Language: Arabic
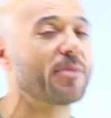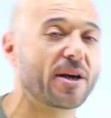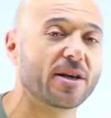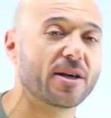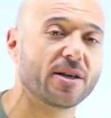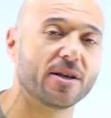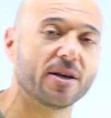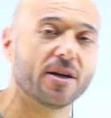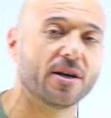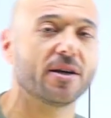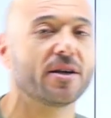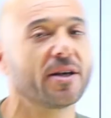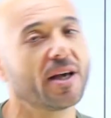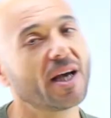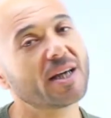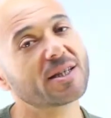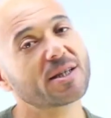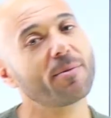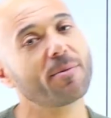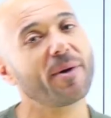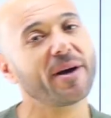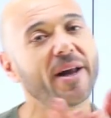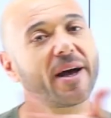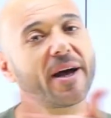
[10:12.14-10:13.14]
هي يا
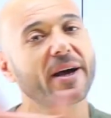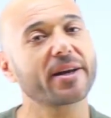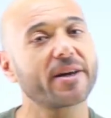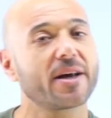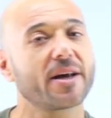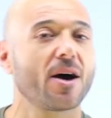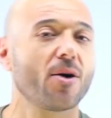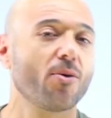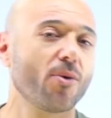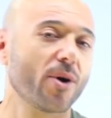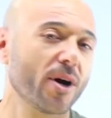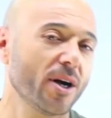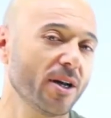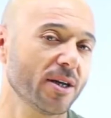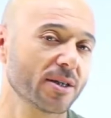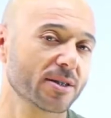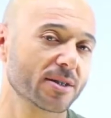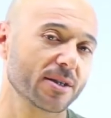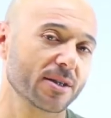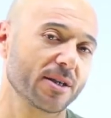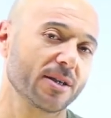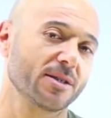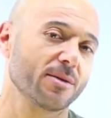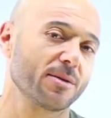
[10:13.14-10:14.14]
زلمه احنا حكيناها اول
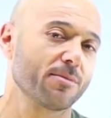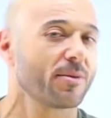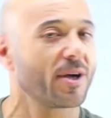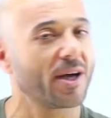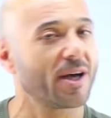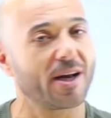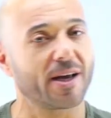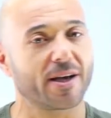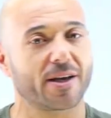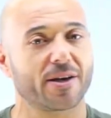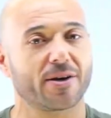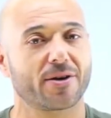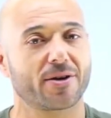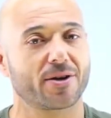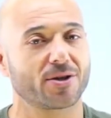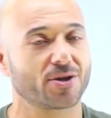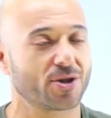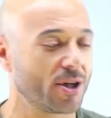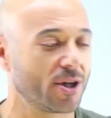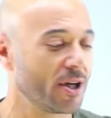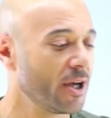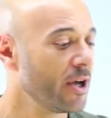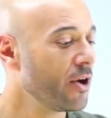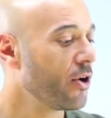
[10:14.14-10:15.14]
الحصه يا زلمه مالك يا
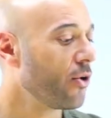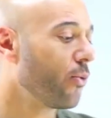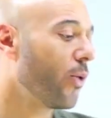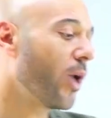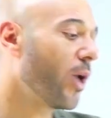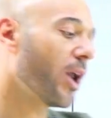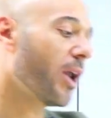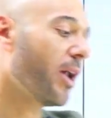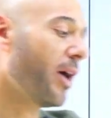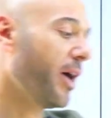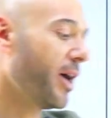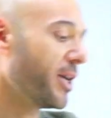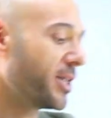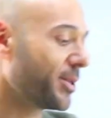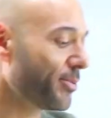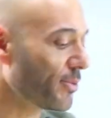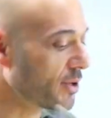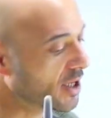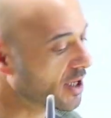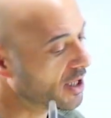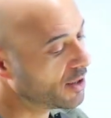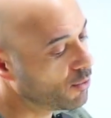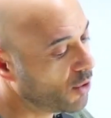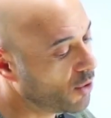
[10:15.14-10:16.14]
رجل والله عادي
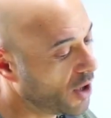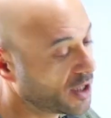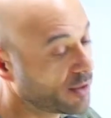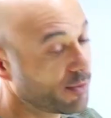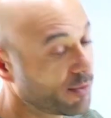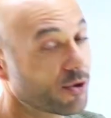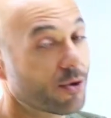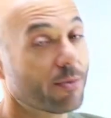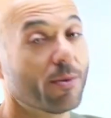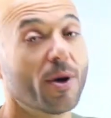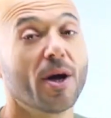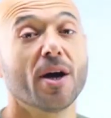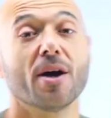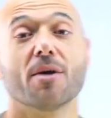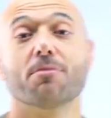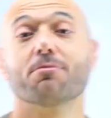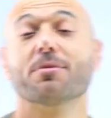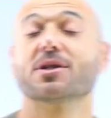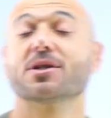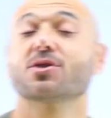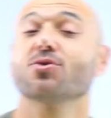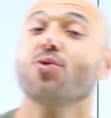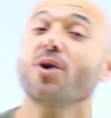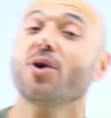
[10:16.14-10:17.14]
بتقلب واحده منهم
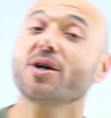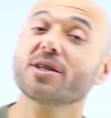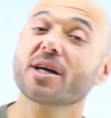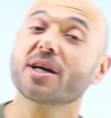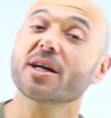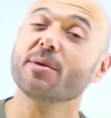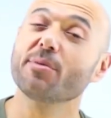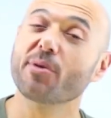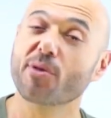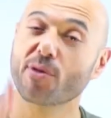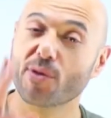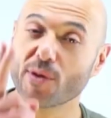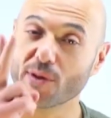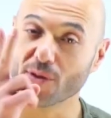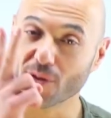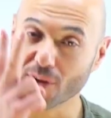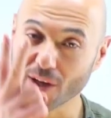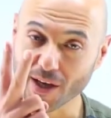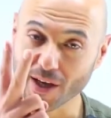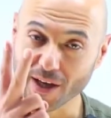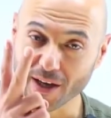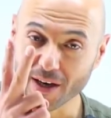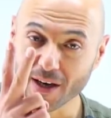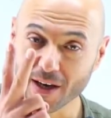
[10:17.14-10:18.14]
بس اوعى تقلب
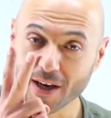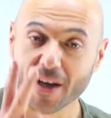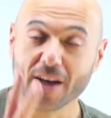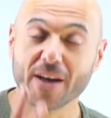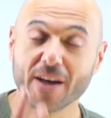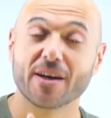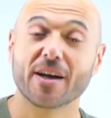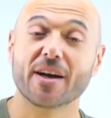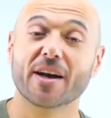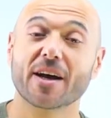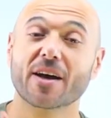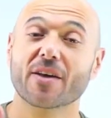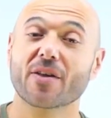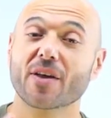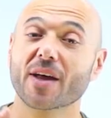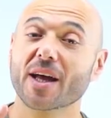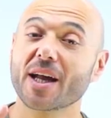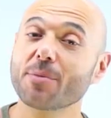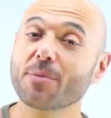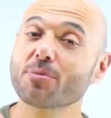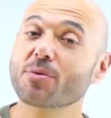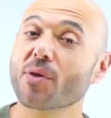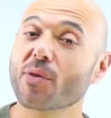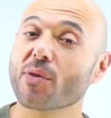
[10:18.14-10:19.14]
الثنتين لانك اذا
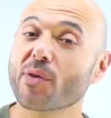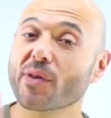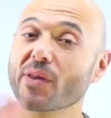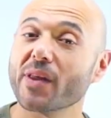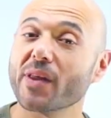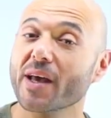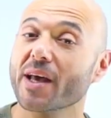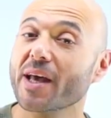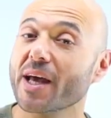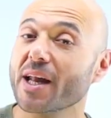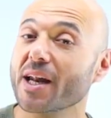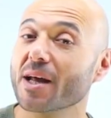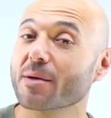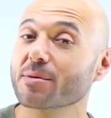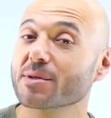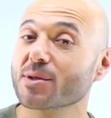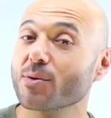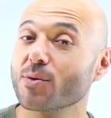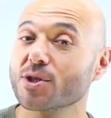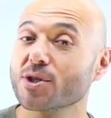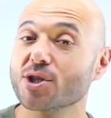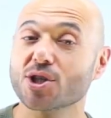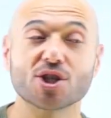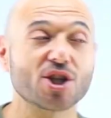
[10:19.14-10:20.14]
قلبت الثنتين كانك ما
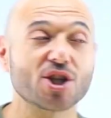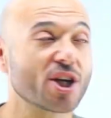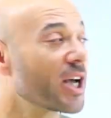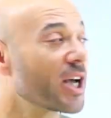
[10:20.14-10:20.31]
سويت شيء